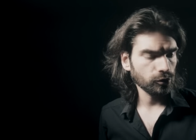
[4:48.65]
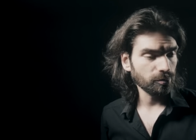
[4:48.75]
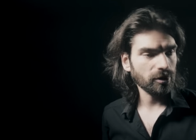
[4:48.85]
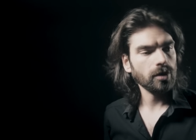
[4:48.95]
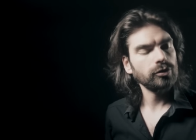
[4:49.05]
tu
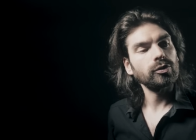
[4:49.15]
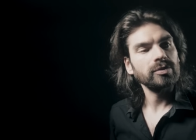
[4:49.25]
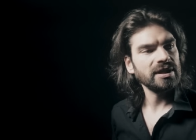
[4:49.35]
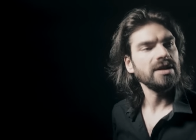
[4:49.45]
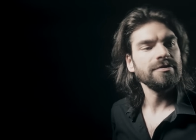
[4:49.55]
prends ton
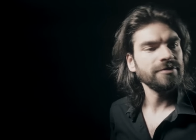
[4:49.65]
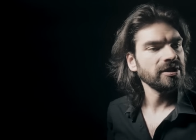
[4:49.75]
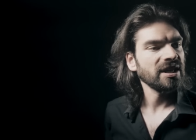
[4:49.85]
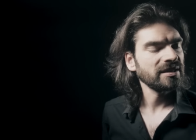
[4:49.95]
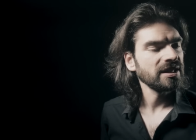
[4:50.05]

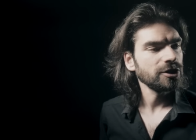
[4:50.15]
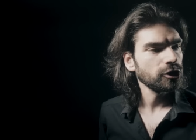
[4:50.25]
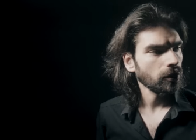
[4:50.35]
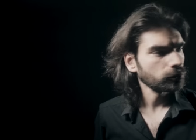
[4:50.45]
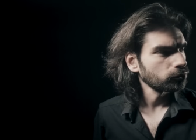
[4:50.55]
téléphone
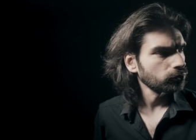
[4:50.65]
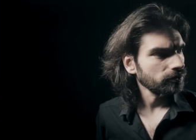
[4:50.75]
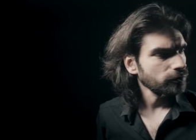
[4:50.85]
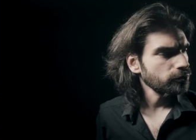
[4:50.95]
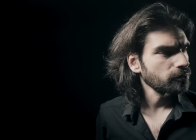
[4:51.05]
intelligent, tu
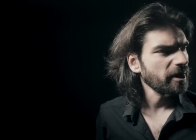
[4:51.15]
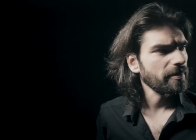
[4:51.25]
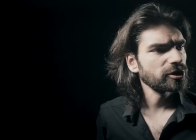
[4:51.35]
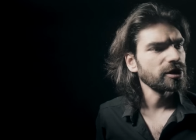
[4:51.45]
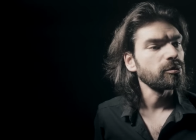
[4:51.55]
trouves le
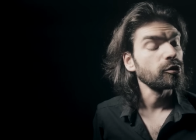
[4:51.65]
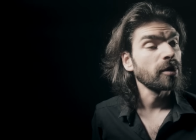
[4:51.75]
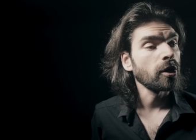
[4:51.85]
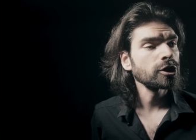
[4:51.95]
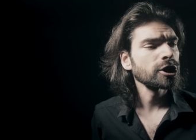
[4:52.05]
supermarché le plus
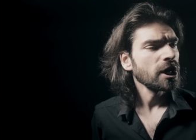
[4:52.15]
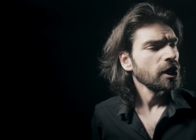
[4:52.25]
proche,